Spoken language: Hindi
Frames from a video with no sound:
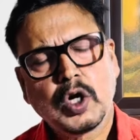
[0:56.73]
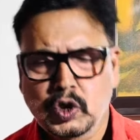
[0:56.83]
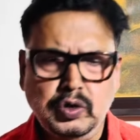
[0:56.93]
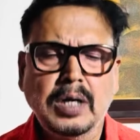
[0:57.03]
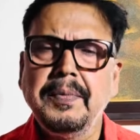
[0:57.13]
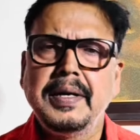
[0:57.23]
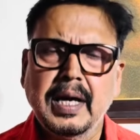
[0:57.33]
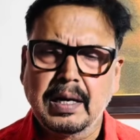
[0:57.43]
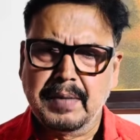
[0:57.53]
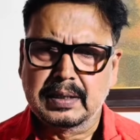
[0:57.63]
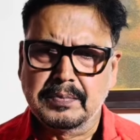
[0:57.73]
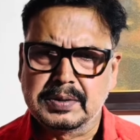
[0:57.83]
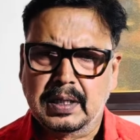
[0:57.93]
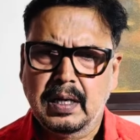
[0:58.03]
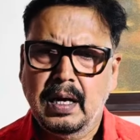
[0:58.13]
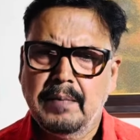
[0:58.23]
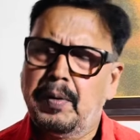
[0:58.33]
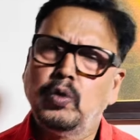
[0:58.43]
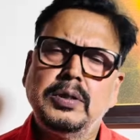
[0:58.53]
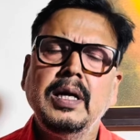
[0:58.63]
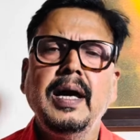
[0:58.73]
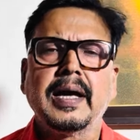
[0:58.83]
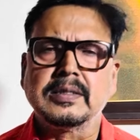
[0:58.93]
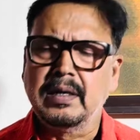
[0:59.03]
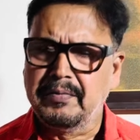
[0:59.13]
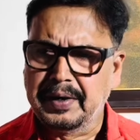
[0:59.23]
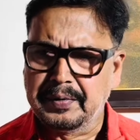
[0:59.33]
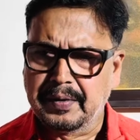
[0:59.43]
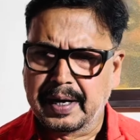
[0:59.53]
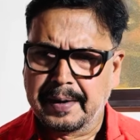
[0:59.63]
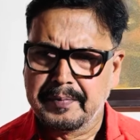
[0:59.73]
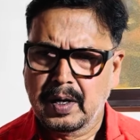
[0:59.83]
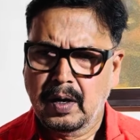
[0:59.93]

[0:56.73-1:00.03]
सोशल मीडिया के माध्यम से बहुतेरे ऐसे वीडियो हैं